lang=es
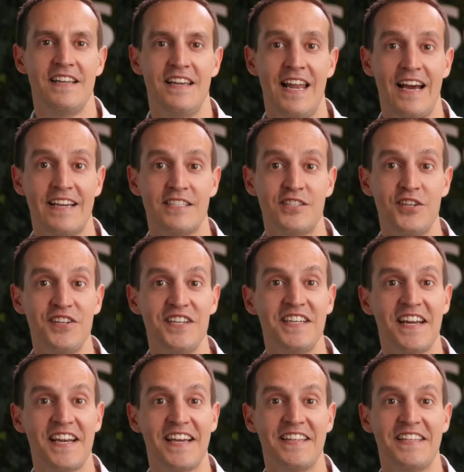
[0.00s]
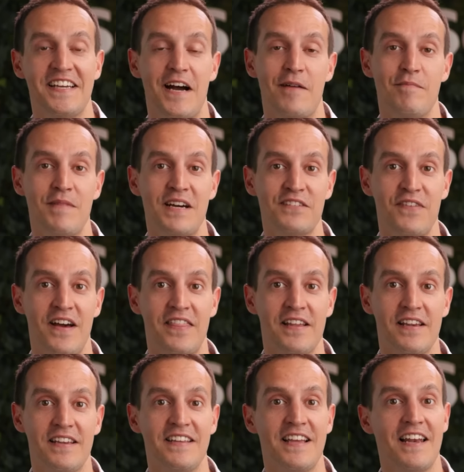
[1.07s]
La gestión energética más
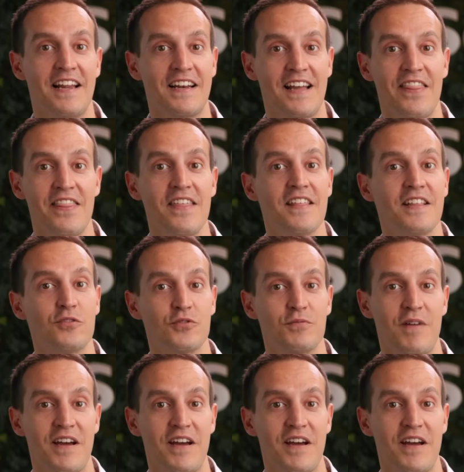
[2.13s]
fácil y al alcance de tus